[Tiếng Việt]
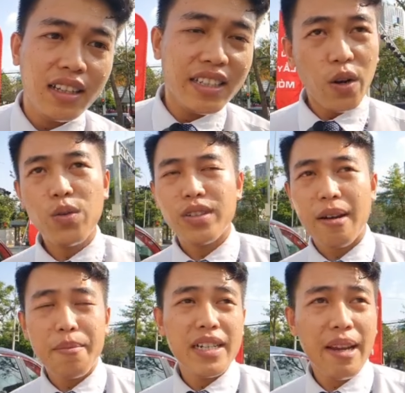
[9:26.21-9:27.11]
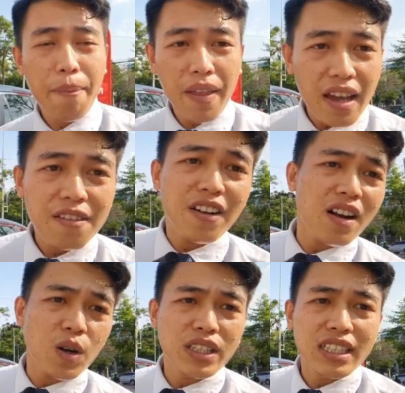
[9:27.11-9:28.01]
615T vẫn
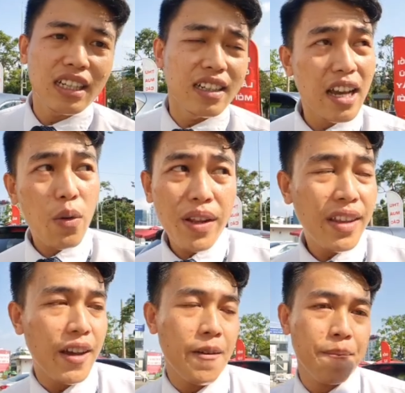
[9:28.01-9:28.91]
còn thương lượng nhau quý anh chị.